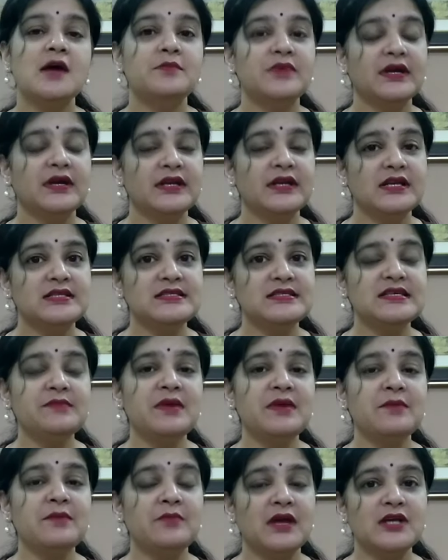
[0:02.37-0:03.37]
प्रेगनेंसी
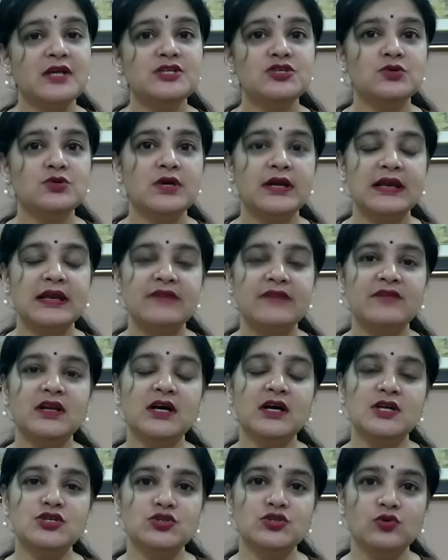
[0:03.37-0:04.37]
में ब्लड शुगर लेवल
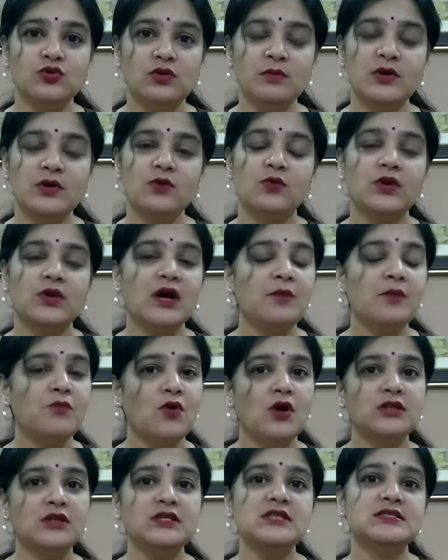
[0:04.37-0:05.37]
कंट्रोल में होना
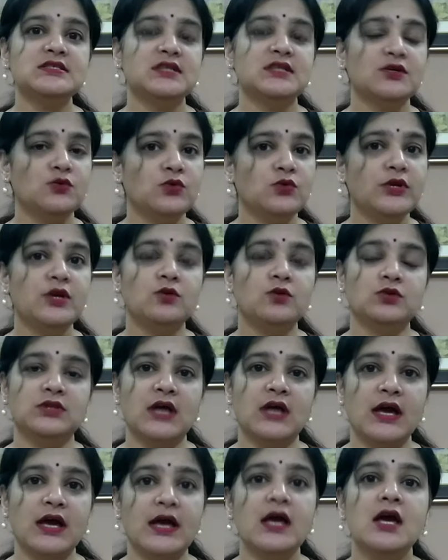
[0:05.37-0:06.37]
बहुत ही ज़रूरी
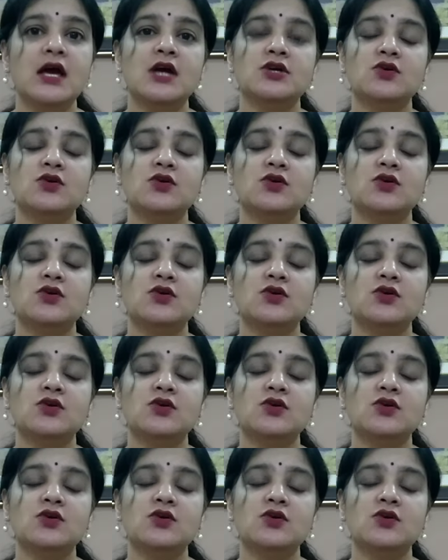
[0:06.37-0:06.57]
होता है